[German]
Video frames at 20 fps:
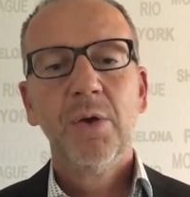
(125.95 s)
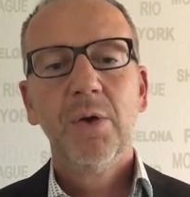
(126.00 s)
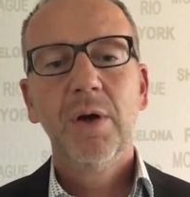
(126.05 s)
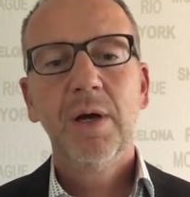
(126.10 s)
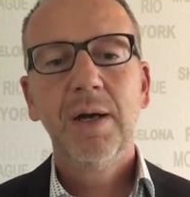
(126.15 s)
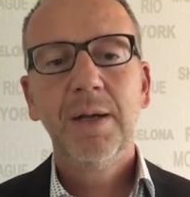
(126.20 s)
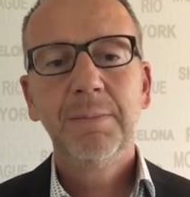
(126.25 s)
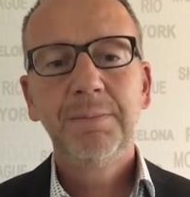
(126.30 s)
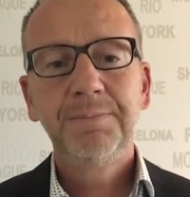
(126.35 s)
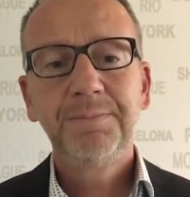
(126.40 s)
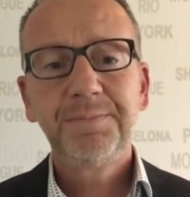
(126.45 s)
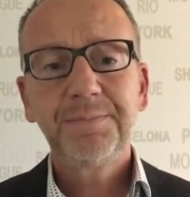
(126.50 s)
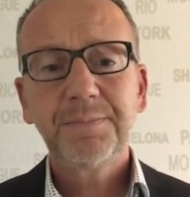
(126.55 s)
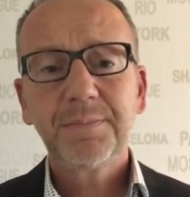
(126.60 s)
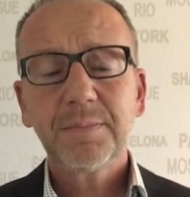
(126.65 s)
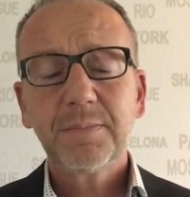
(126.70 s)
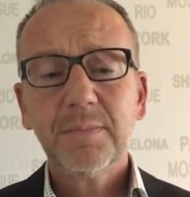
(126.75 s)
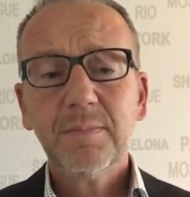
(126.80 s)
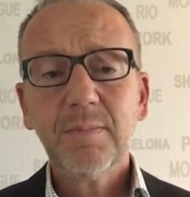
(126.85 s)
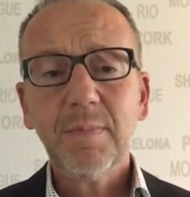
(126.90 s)
ähm,
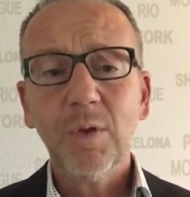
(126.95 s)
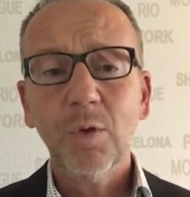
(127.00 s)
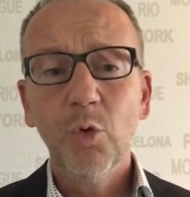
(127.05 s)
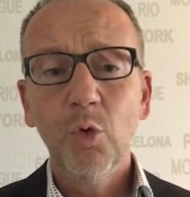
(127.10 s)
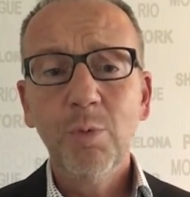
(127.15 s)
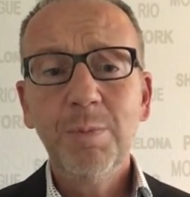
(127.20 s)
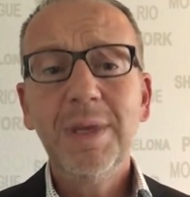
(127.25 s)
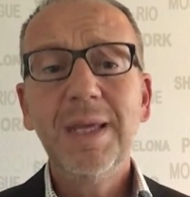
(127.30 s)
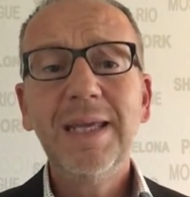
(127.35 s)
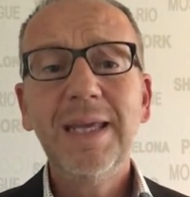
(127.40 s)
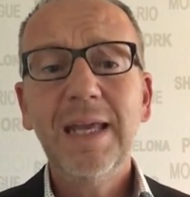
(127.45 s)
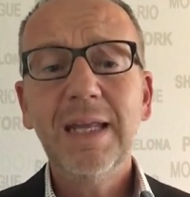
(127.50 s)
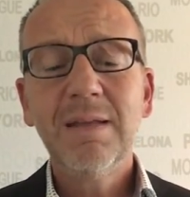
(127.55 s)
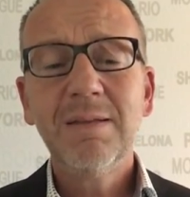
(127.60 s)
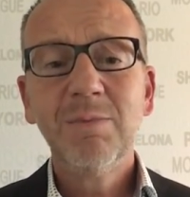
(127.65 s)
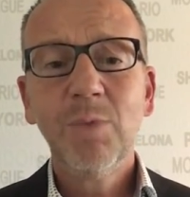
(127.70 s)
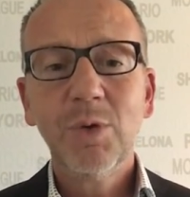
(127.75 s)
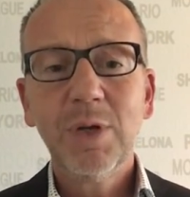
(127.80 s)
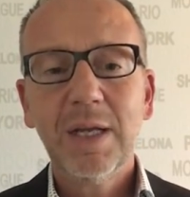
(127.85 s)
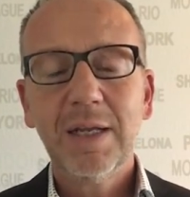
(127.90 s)
um mir jeden
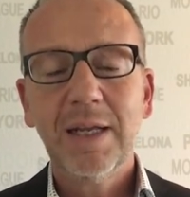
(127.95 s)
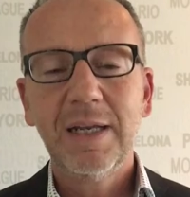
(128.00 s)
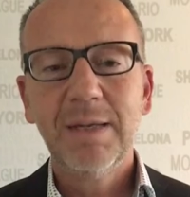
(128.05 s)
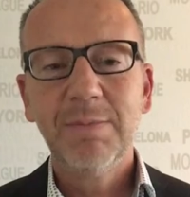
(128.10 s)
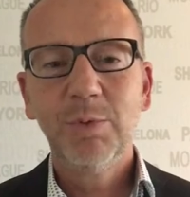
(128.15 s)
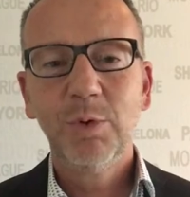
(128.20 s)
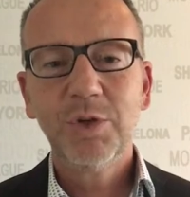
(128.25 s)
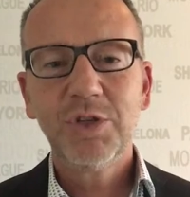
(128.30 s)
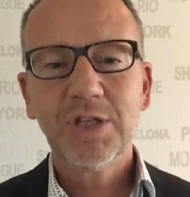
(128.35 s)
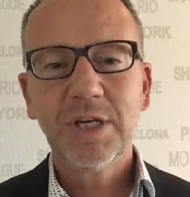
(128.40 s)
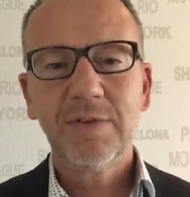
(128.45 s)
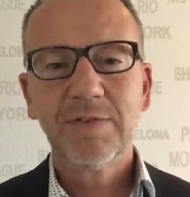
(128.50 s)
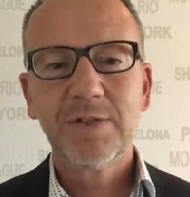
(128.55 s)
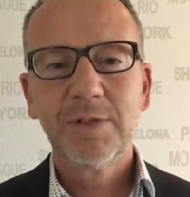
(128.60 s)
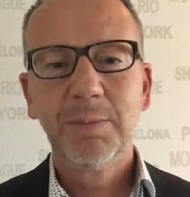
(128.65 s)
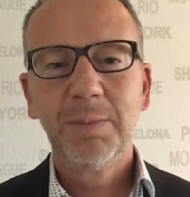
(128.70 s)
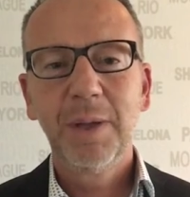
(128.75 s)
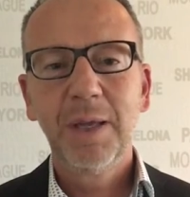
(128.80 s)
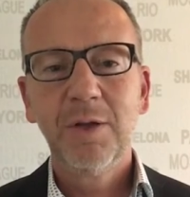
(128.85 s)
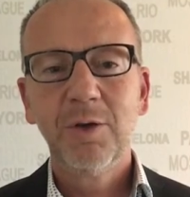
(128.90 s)
Monat eine Botschaft
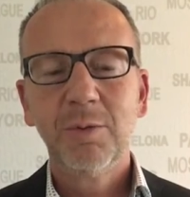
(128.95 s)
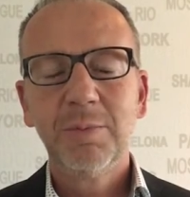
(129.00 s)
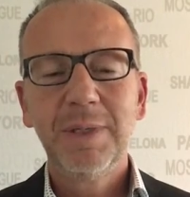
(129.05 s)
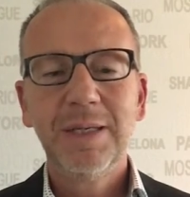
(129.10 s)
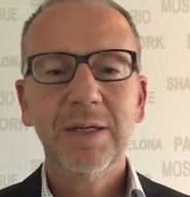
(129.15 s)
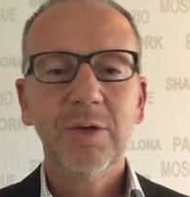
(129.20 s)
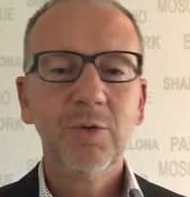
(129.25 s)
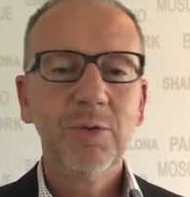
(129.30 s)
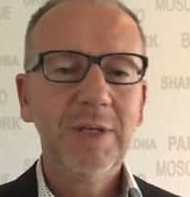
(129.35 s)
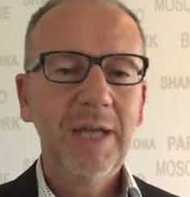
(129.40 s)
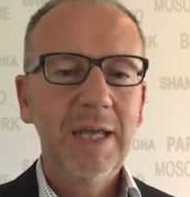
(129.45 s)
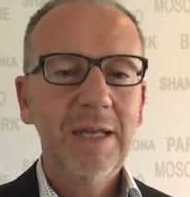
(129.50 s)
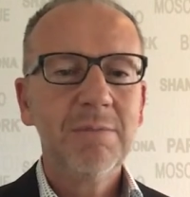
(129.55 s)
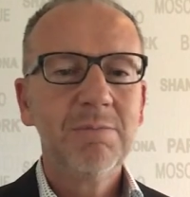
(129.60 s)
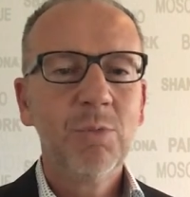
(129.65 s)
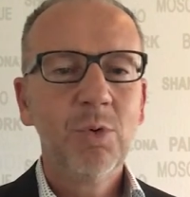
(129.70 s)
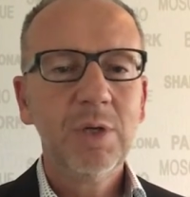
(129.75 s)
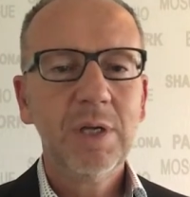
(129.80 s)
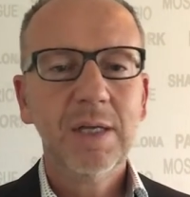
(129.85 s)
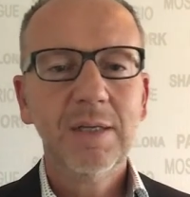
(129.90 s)
zu bringen, um mir jeden
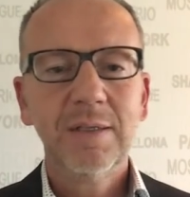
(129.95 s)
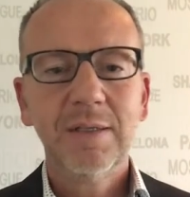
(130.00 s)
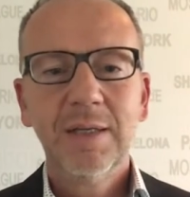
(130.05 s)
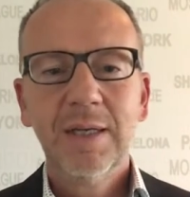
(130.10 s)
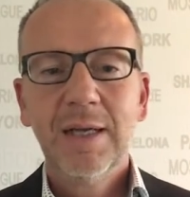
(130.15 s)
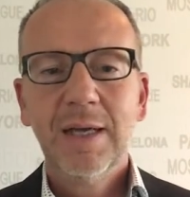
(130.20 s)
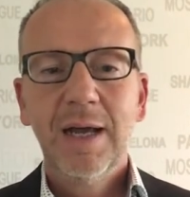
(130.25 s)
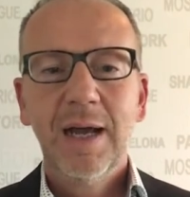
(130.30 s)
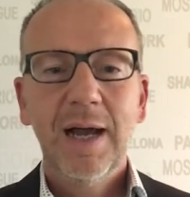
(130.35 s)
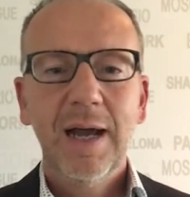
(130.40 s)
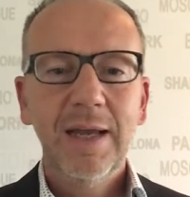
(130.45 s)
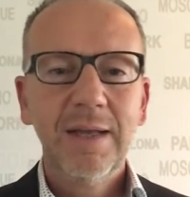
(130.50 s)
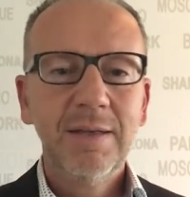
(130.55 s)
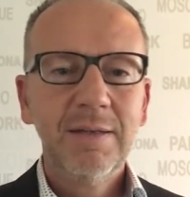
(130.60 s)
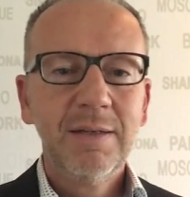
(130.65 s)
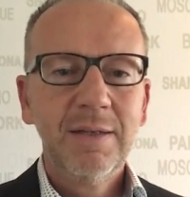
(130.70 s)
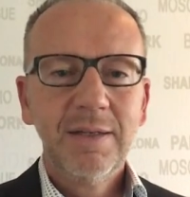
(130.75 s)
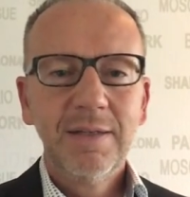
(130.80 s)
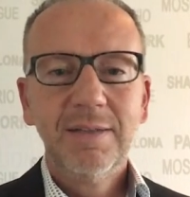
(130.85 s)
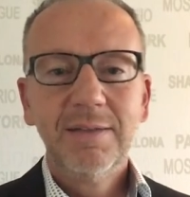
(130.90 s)
Monat
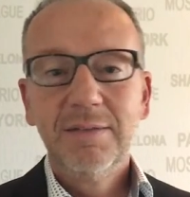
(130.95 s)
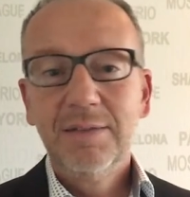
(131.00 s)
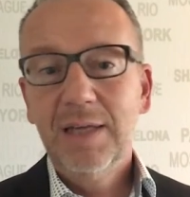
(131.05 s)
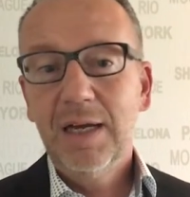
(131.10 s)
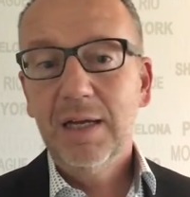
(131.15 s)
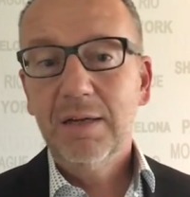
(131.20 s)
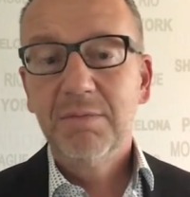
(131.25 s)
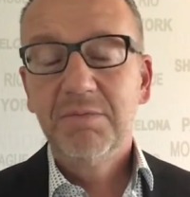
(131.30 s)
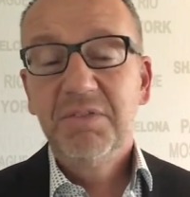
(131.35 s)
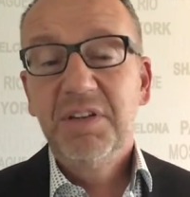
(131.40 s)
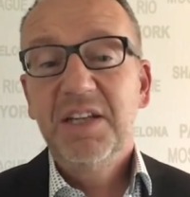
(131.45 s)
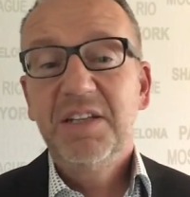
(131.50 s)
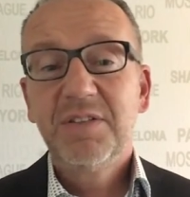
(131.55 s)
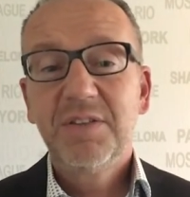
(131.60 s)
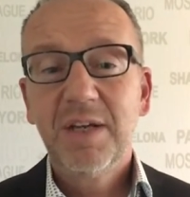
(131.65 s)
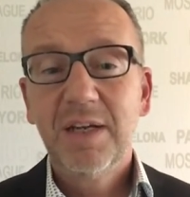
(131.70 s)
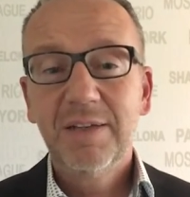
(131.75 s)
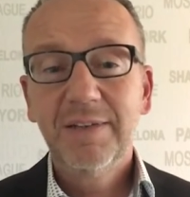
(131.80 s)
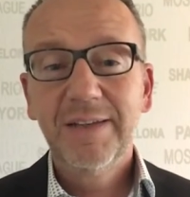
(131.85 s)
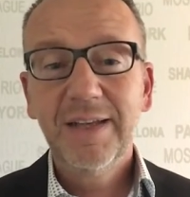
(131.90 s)
ein, ja, vielleicht
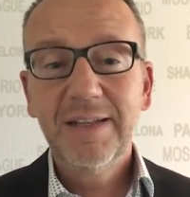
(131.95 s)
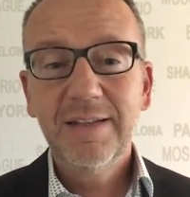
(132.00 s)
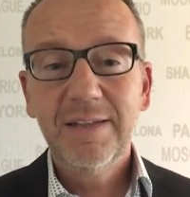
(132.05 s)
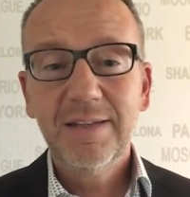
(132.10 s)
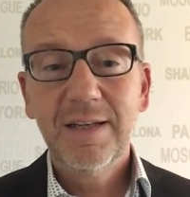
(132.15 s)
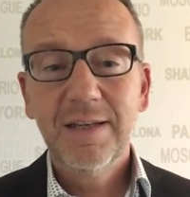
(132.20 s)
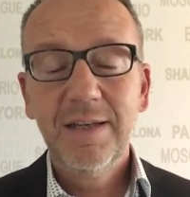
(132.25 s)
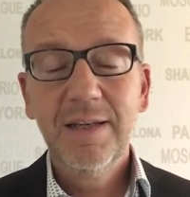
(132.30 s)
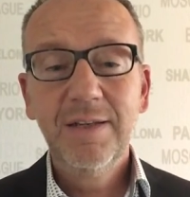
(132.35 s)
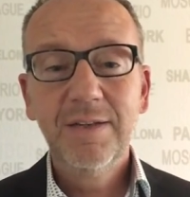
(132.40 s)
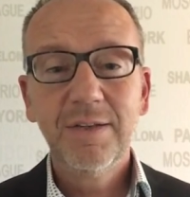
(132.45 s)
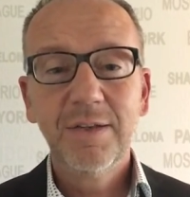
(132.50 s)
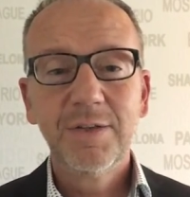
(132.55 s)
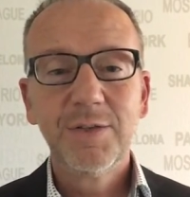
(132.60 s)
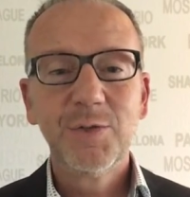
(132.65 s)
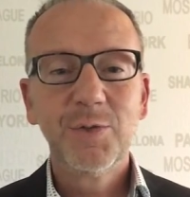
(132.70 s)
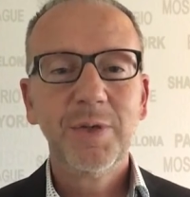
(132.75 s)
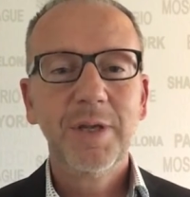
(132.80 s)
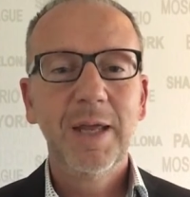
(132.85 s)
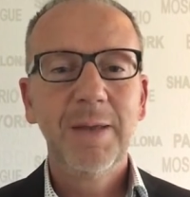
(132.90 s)
sogar einen Tritt in den Hintern
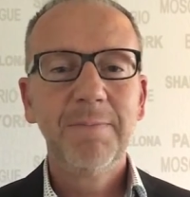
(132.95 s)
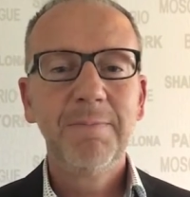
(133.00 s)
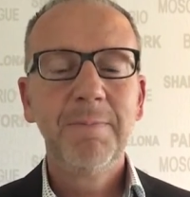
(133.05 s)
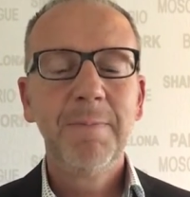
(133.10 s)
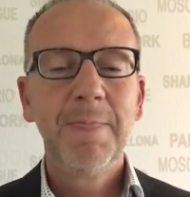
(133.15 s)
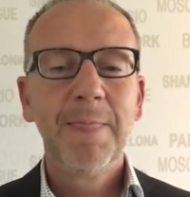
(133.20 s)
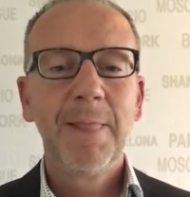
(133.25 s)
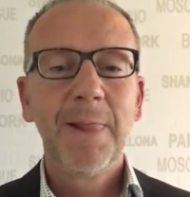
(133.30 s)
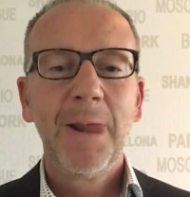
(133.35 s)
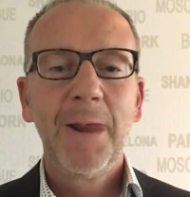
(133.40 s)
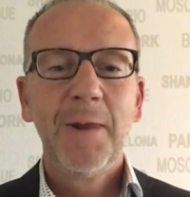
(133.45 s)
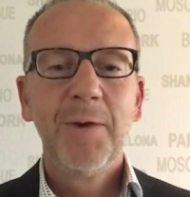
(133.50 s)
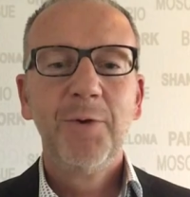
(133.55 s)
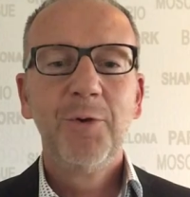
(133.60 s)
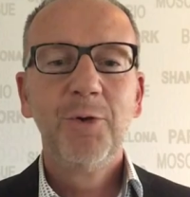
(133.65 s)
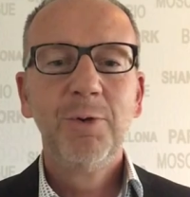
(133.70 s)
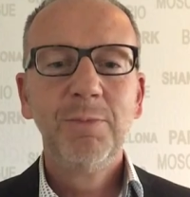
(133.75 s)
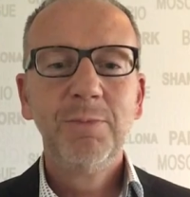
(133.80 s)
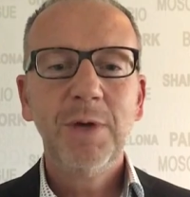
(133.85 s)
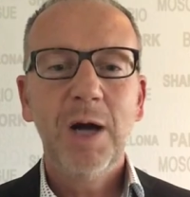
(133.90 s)
zu geben,
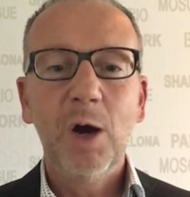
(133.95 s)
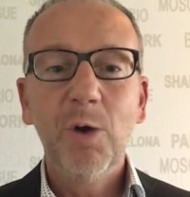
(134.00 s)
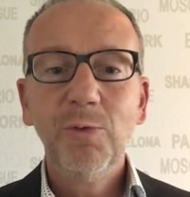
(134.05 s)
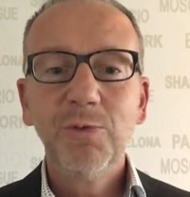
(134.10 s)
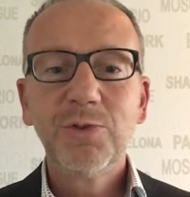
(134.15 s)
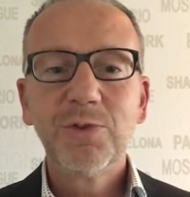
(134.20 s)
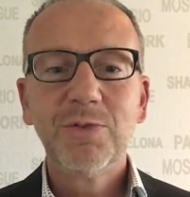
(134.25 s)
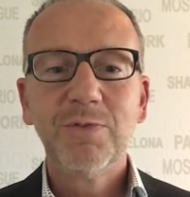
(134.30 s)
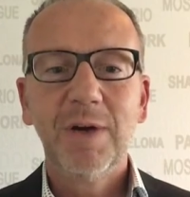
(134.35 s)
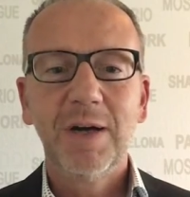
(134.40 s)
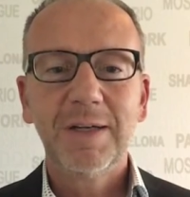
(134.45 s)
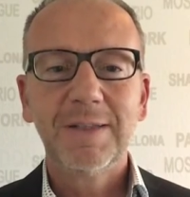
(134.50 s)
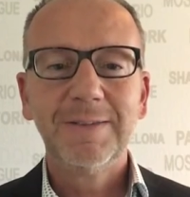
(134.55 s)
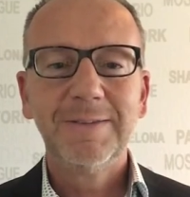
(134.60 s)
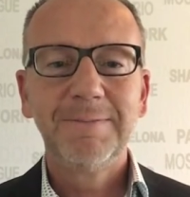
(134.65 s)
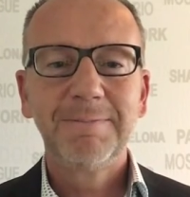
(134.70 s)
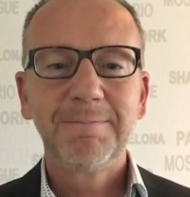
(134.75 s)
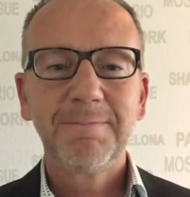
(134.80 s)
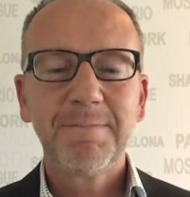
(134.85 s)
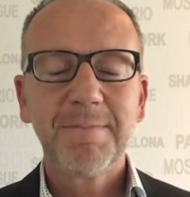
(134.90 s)
um aufzuwachen.